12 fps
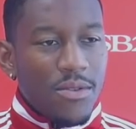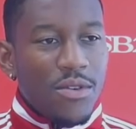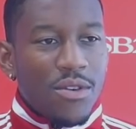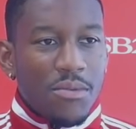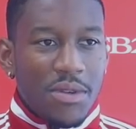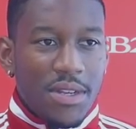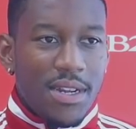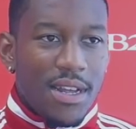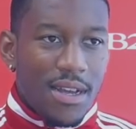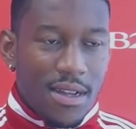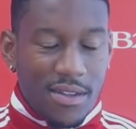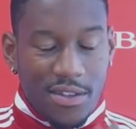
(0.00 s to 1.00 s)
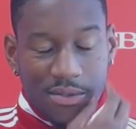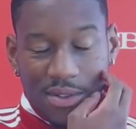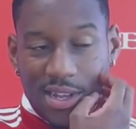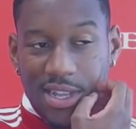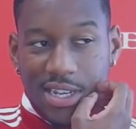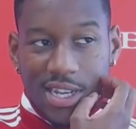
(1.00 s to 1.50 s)
oui, comme j'ai dit, la saison
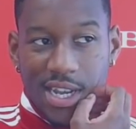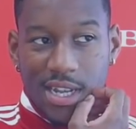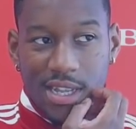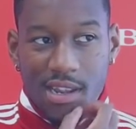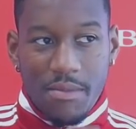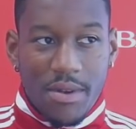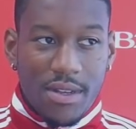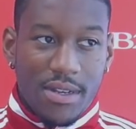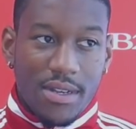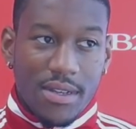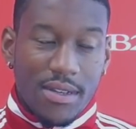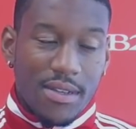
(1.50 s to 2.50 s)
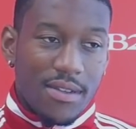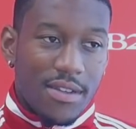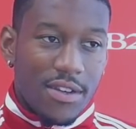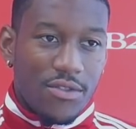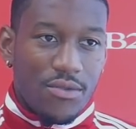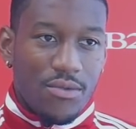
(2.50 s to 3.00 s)
dernière, j'ai regardé les matchs,
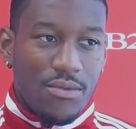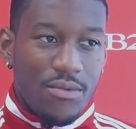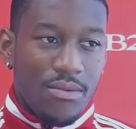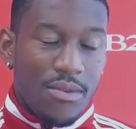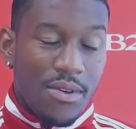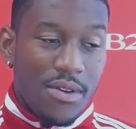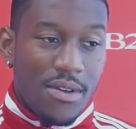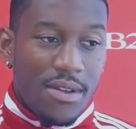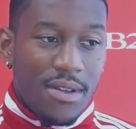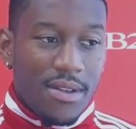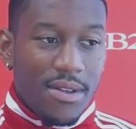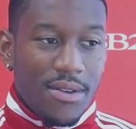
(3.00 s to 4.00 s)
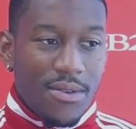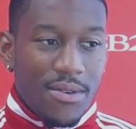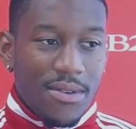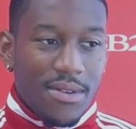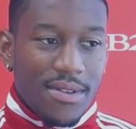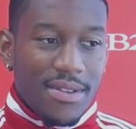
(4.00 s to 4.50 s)
ça joue
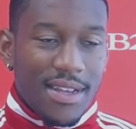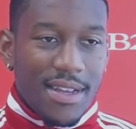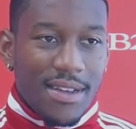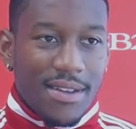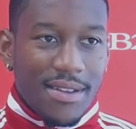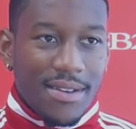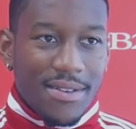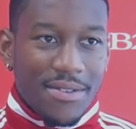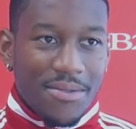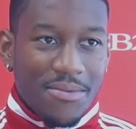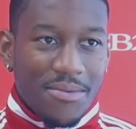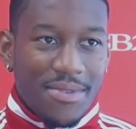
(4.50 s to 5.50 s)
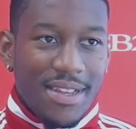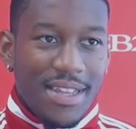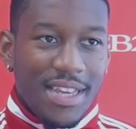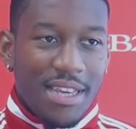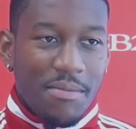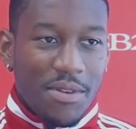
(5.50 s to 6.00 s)
c'est une
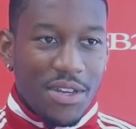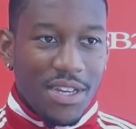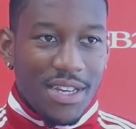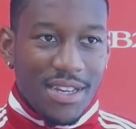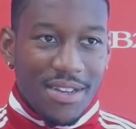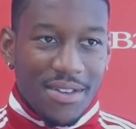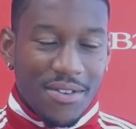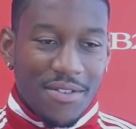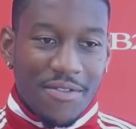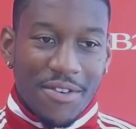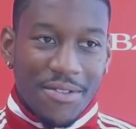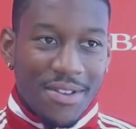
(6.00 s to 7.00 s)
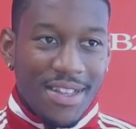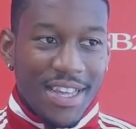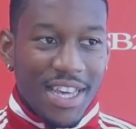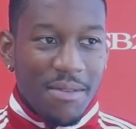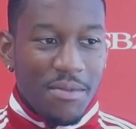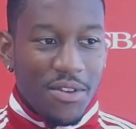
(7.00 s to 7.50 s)
équipe qui. Enfin, on est une
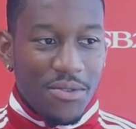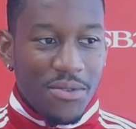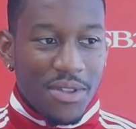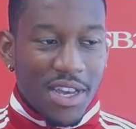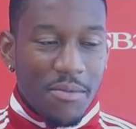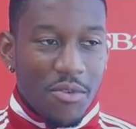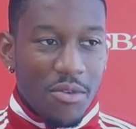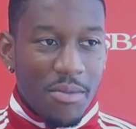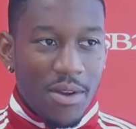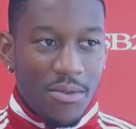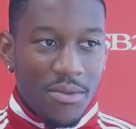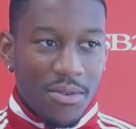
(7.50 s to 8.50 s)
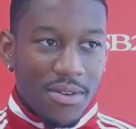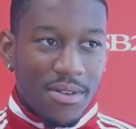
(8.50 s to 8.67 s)
équipe qui joue très bien au ballon,